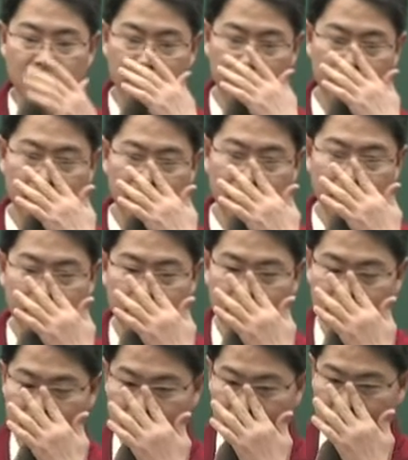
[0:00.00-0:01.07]
자, 우리가 저번
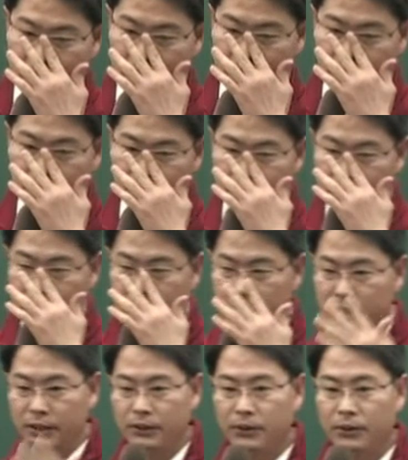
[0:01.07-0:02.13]
주까지 해가지고
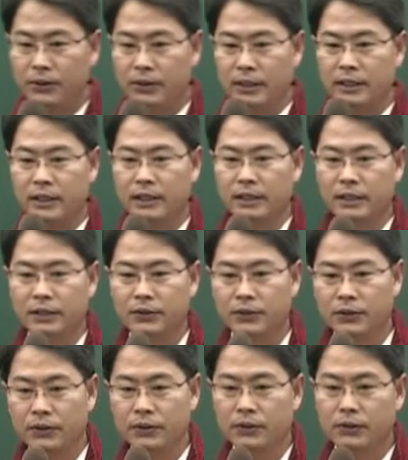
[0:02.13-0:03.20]
등기의 효력까지
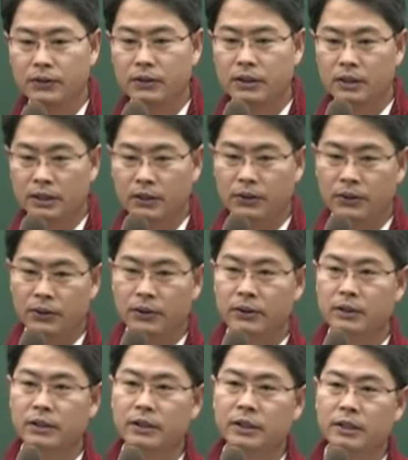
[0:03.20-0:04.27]
끝났죠. 등기
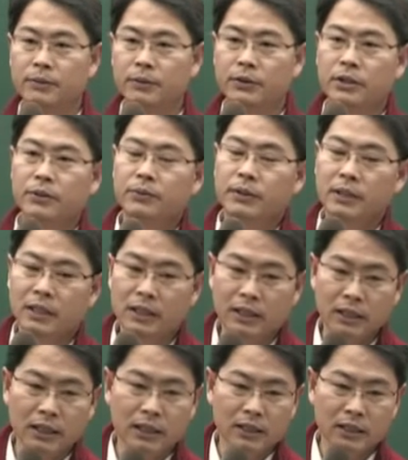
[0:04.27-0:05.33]
효력. 자, 저번 주에
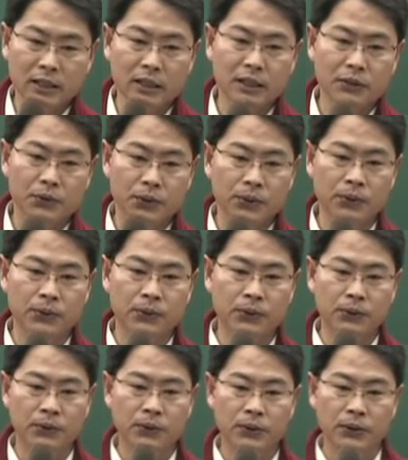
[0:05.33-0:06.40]
우리가 등기
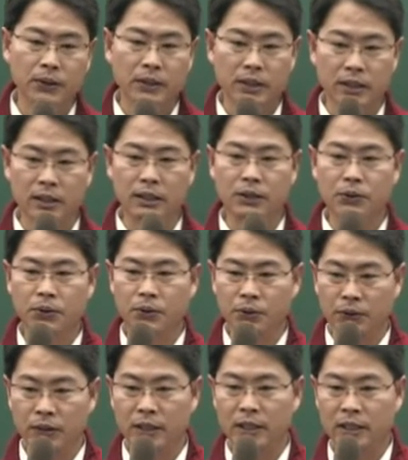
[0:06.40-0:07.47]
종료, 등기
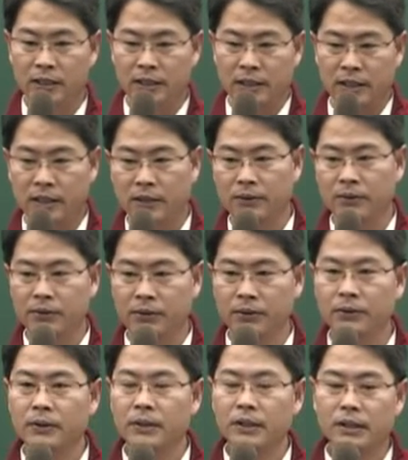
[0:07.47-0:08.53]
종료에 관한
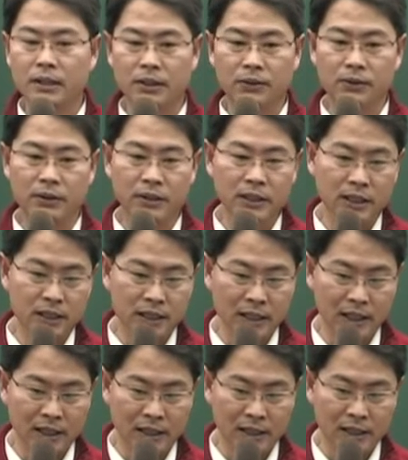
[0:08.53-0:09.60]
얘기라고요. 그리고 등기
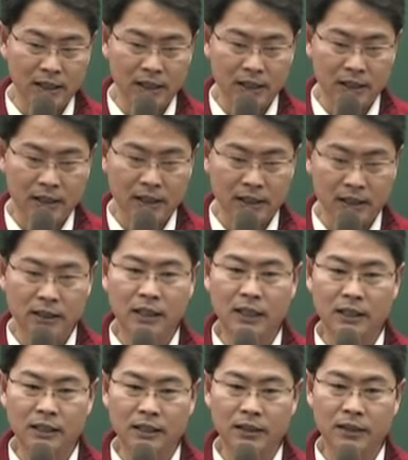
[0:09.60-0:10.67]
사항.
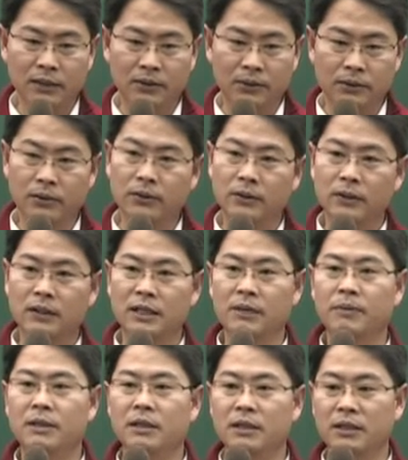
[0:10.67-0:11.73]
을다 끝내고 그
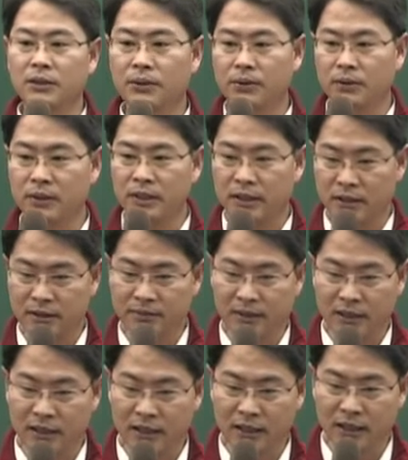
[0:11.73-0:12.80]
다음에 등기 효력을
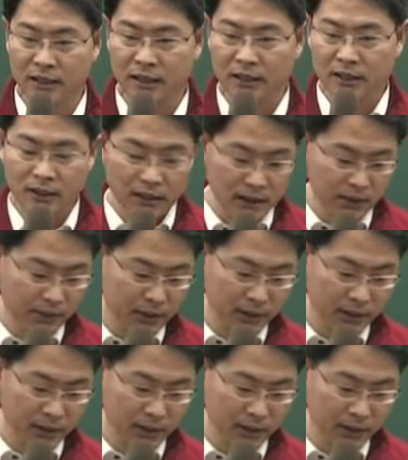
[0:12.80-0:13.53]
했습니다. 자